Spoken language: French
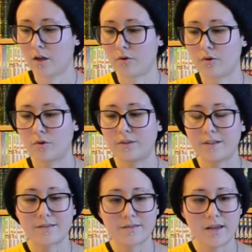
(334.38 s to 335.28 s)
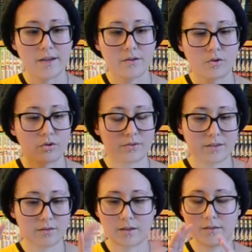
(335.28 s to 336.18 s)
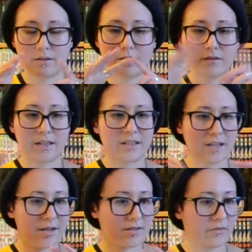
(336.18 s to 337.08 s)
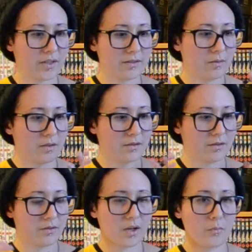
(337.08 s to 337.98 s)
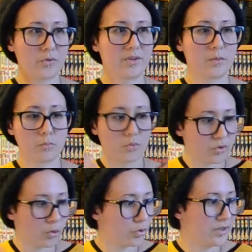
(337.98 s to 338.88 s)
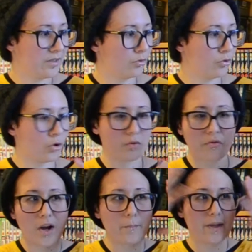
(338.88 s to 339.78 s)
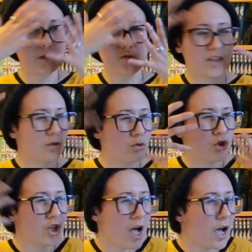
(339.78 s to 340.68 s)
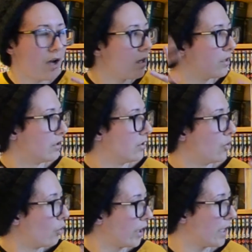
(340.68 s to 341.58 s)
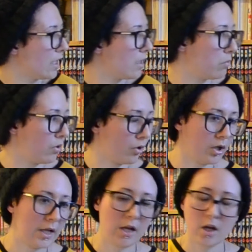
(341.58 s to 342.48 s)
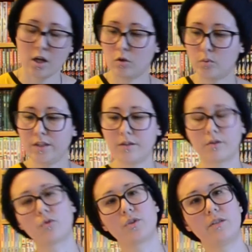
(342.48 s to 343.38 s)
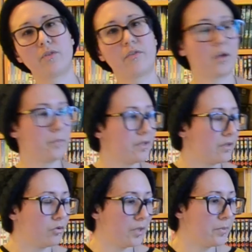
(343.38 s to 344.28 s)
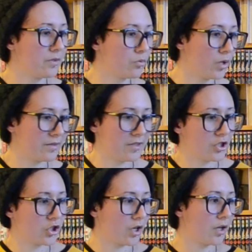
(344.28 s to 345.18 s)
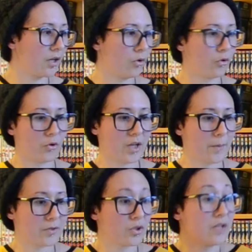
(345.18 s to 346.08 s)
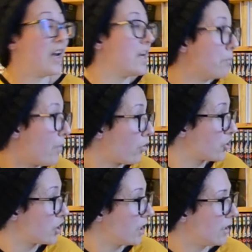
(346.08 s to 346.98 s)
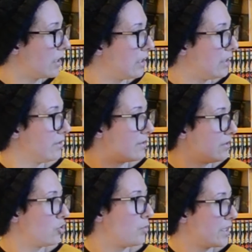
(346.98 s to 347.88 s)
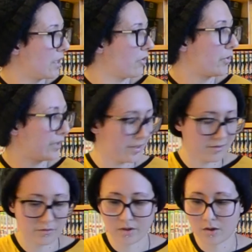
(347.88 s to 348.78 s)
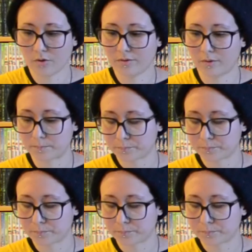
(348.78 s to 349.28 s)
Euh, des scènes, euh, tu as des, des, cases avec des, des, vraiment des monstruosités dedans, une femme avec une tête de chat horrible, lui quand il va faire des bisous à ses chats, on, a l'impression qu'il va les manger, il est dessiné d'une manière vraiment très effrayante.